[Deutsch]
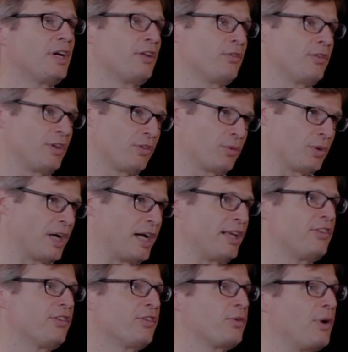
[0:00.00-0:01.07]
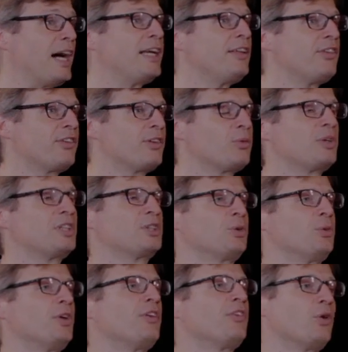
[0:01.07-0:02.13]
also wenn es so eine 1 zu 1
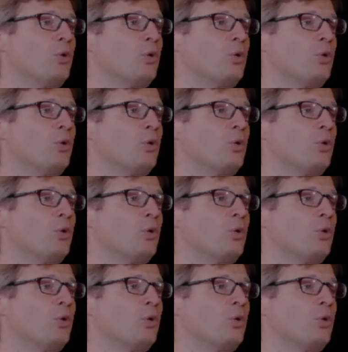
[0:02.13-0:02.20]
Situation ist,